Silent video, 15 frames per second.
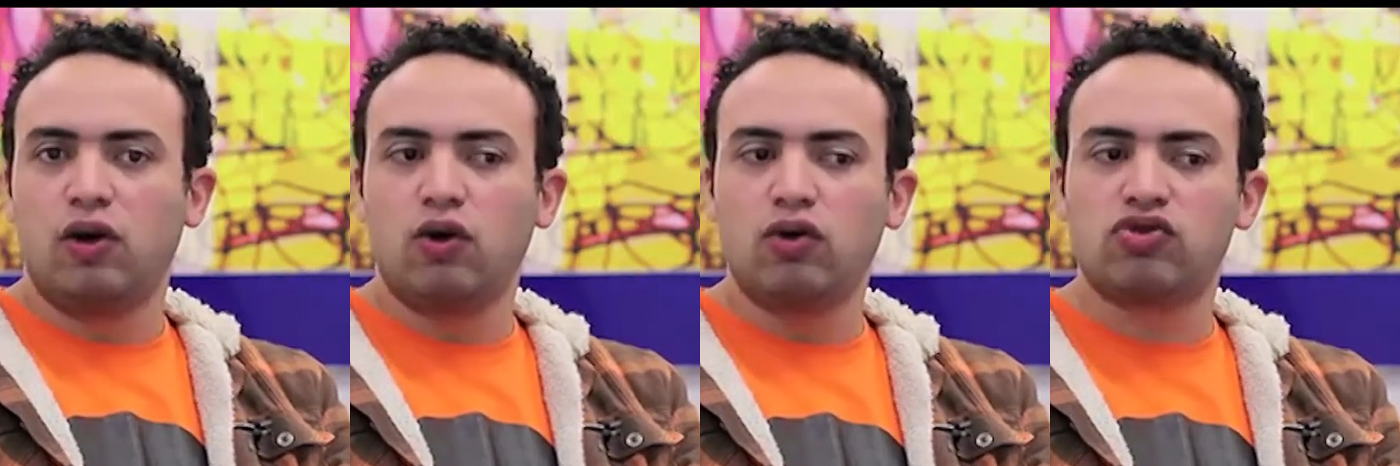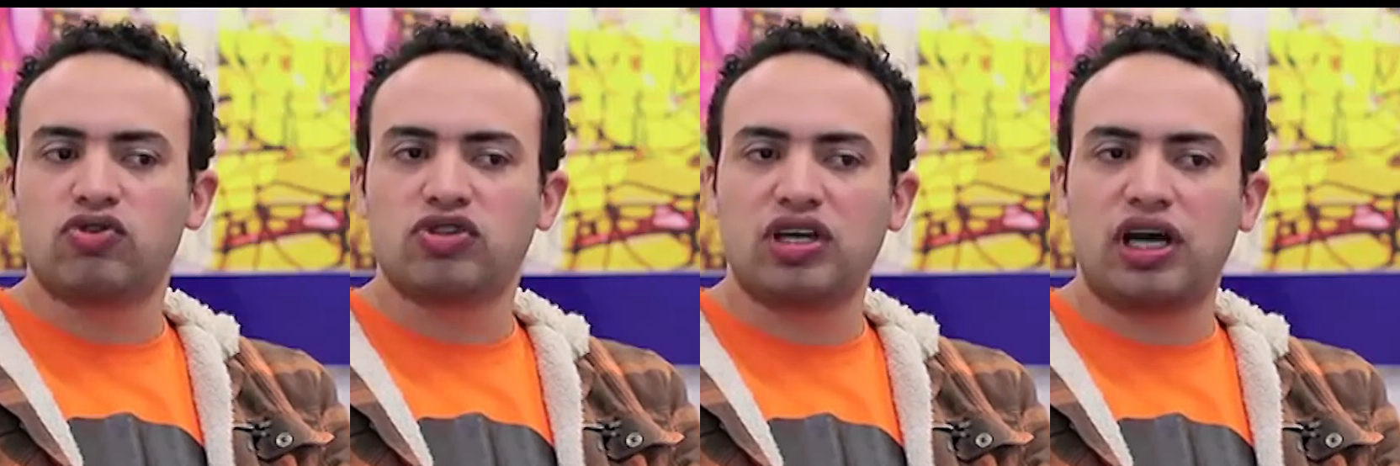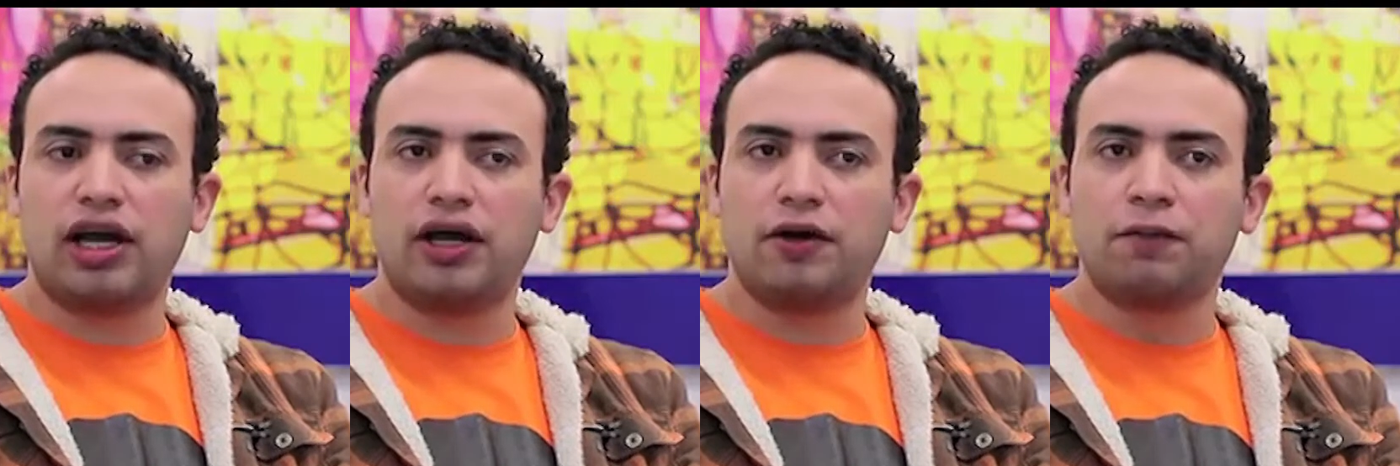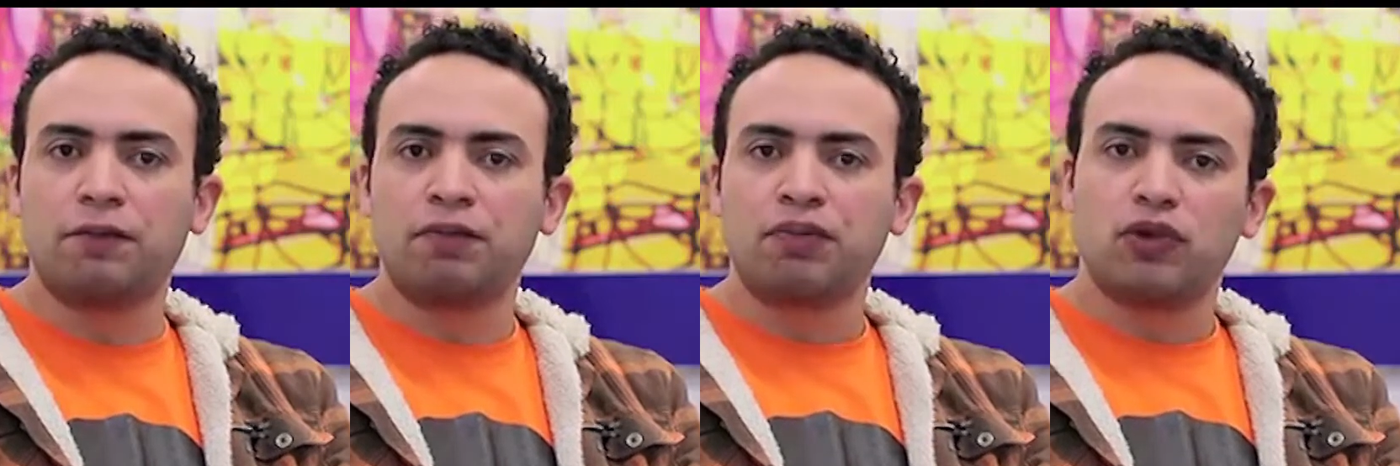ou
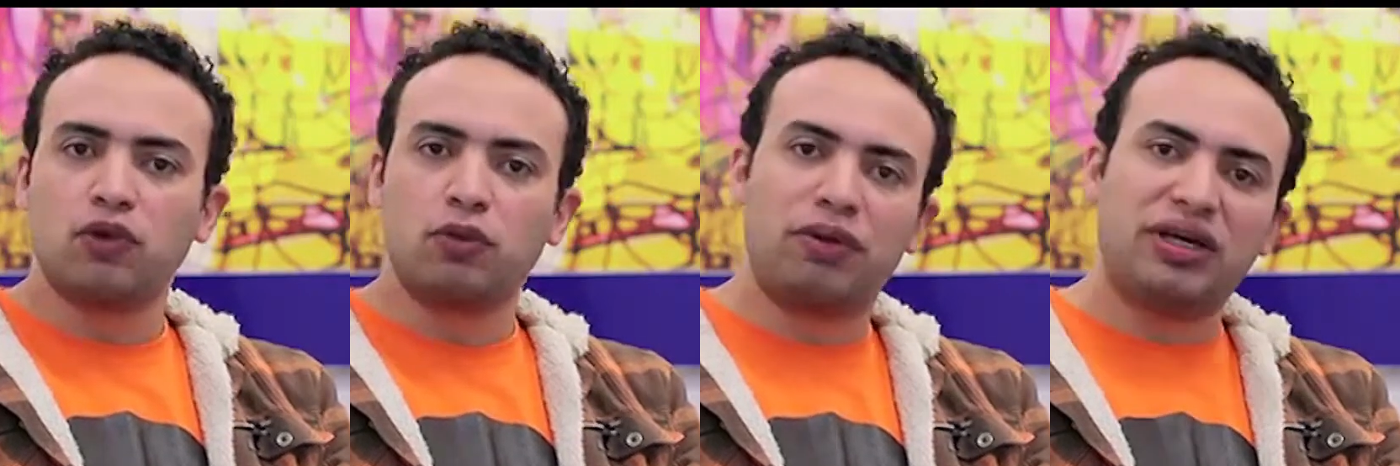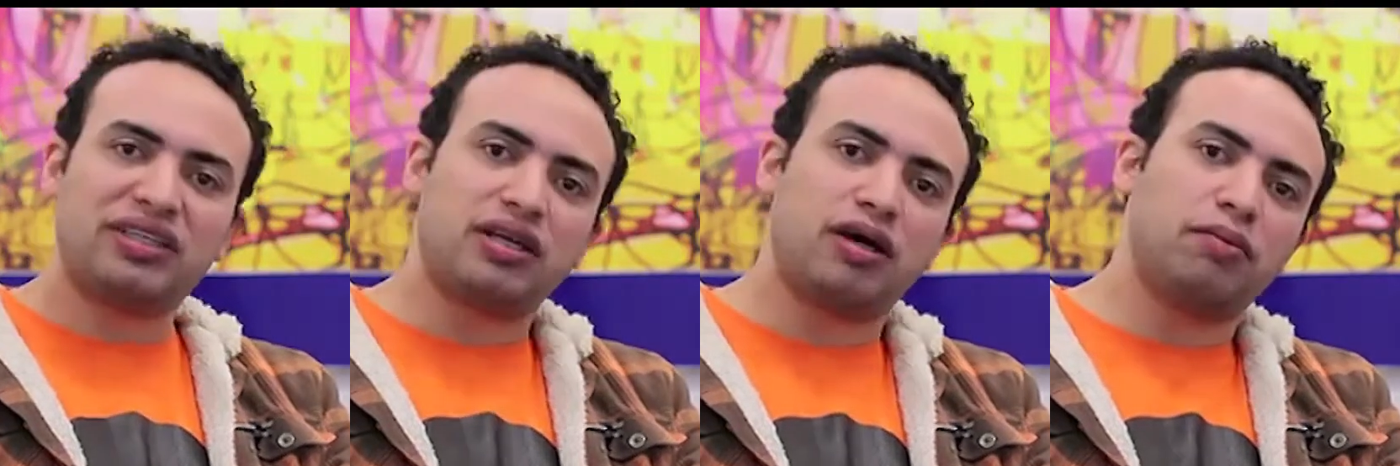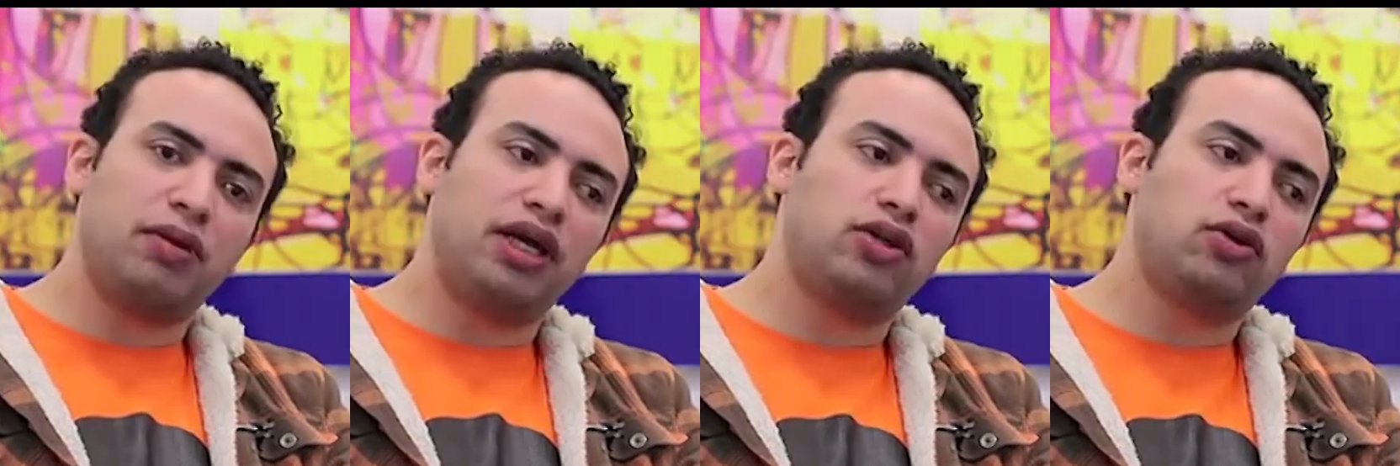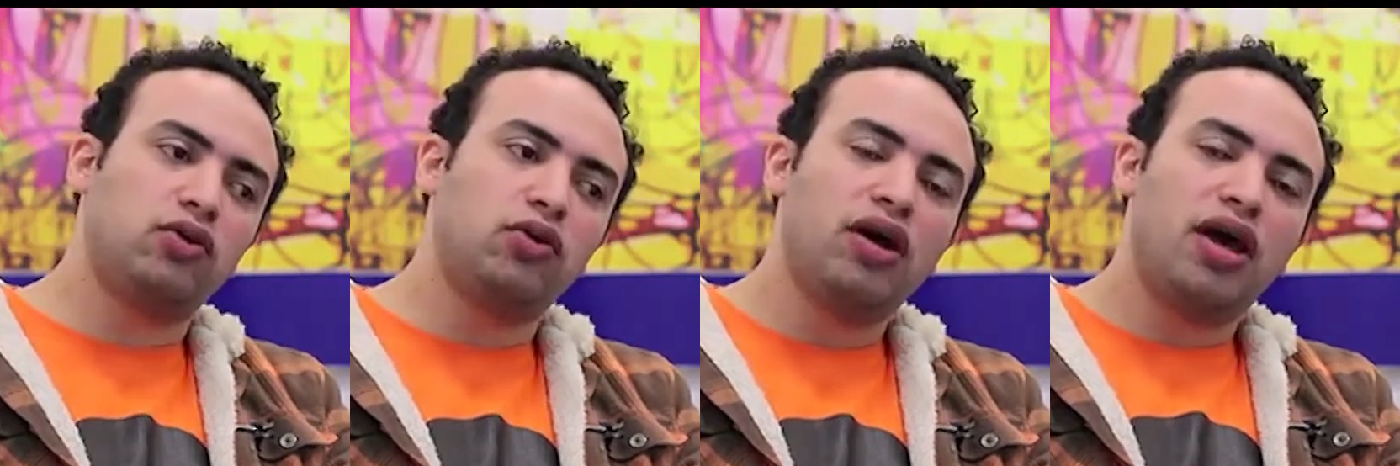saiam do
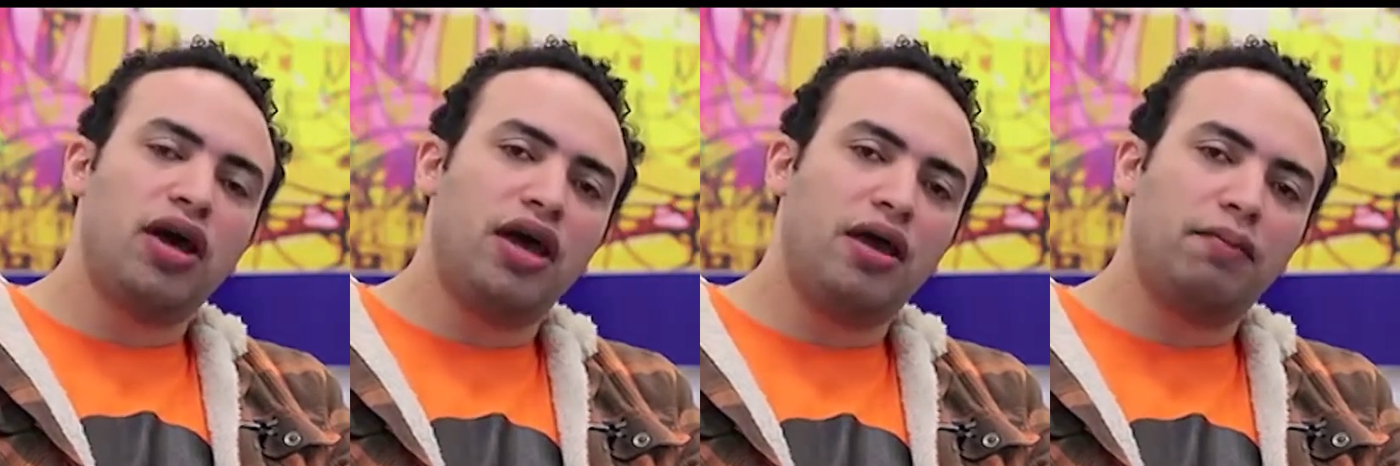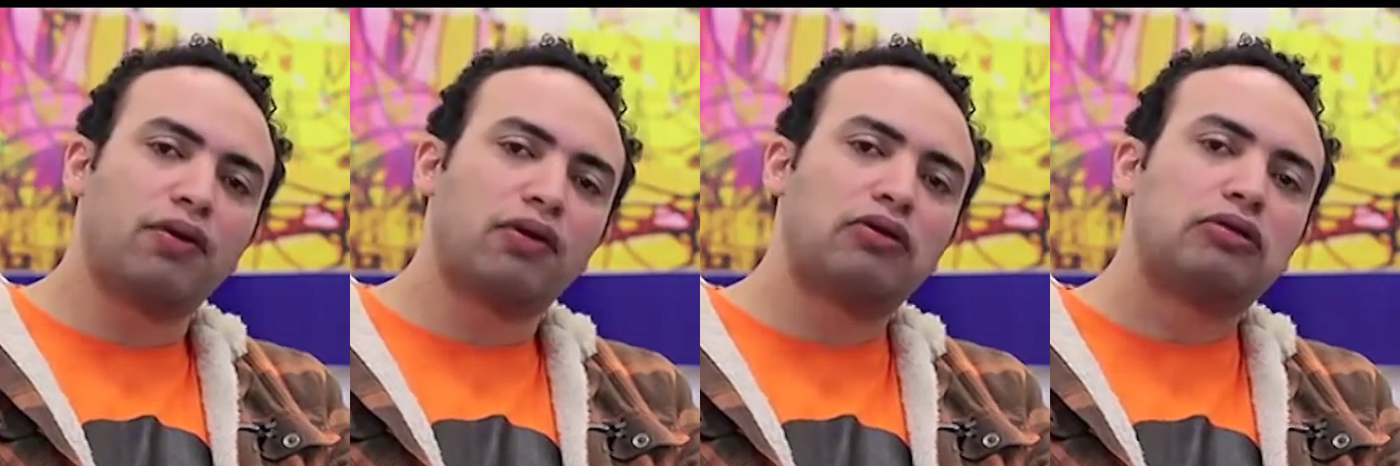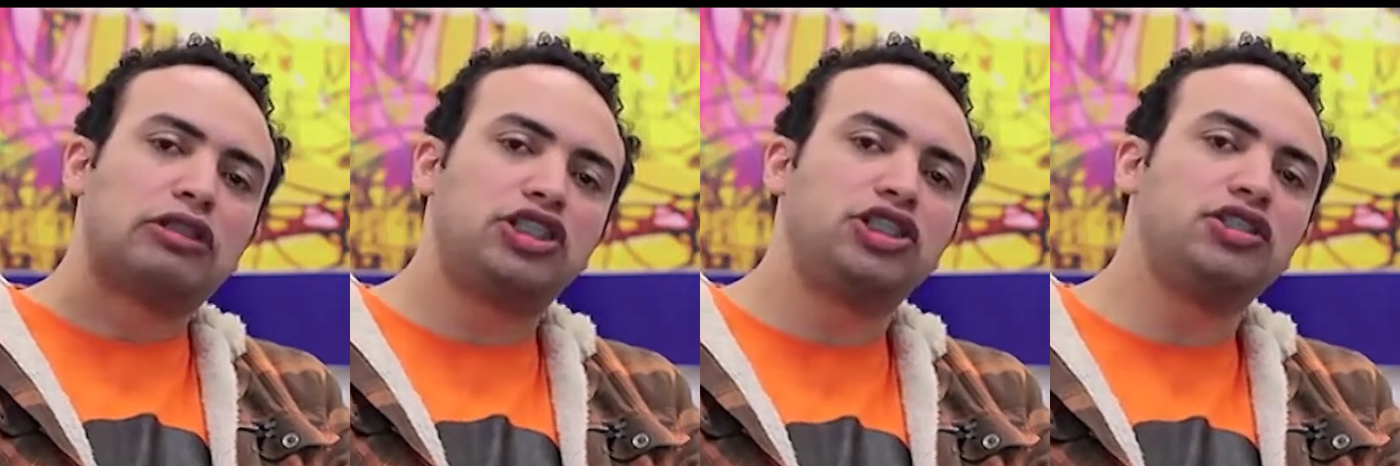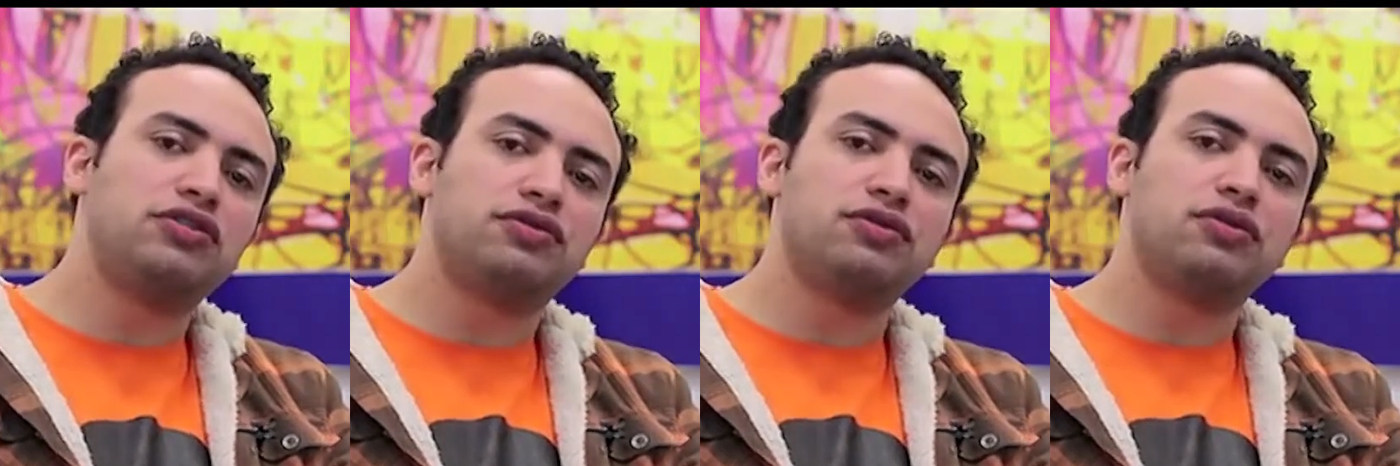pensamento
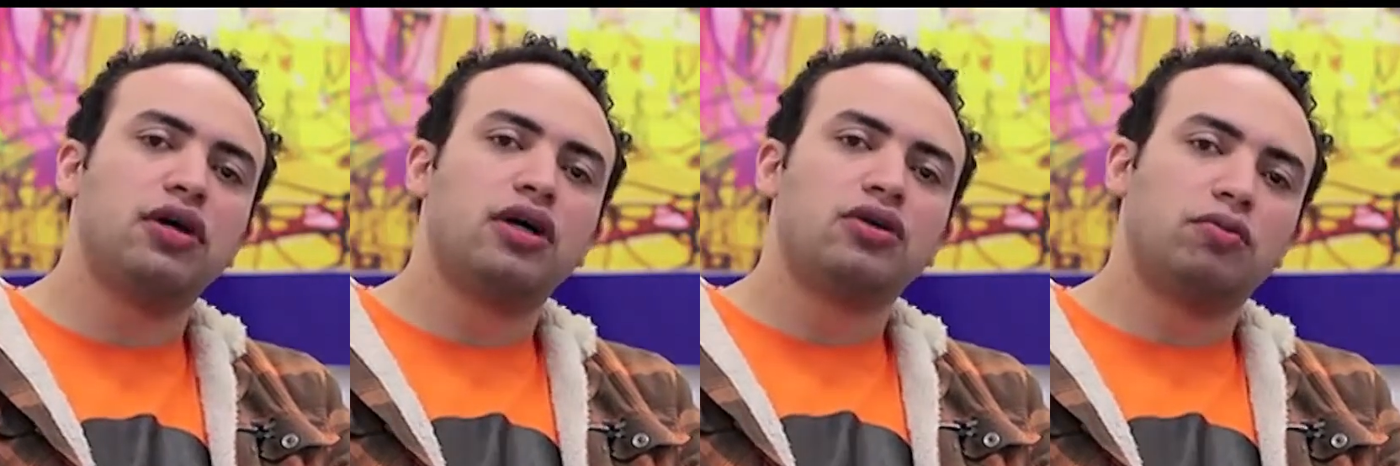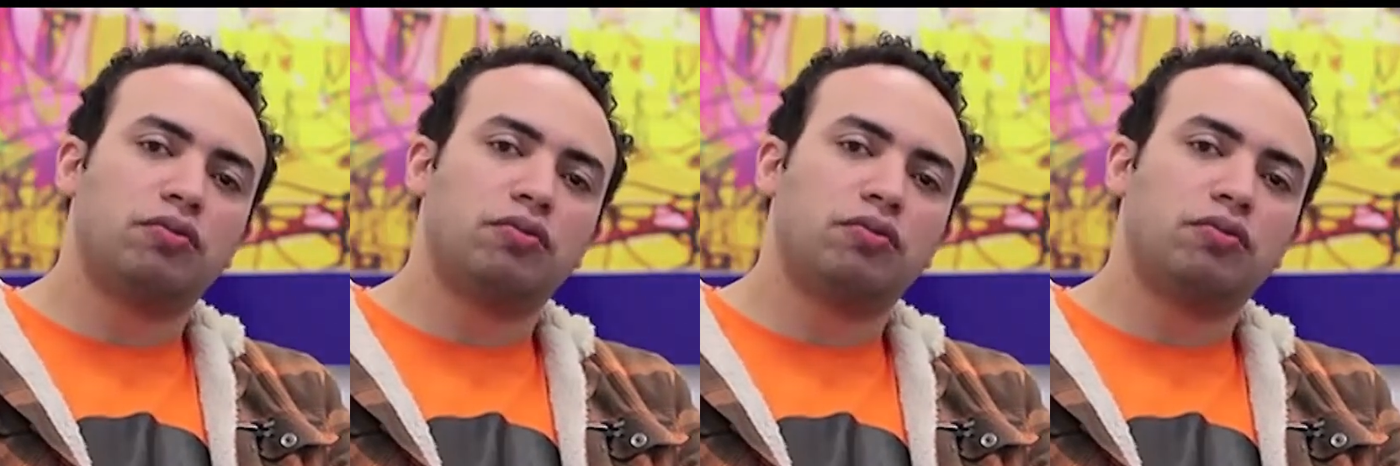reprodutivo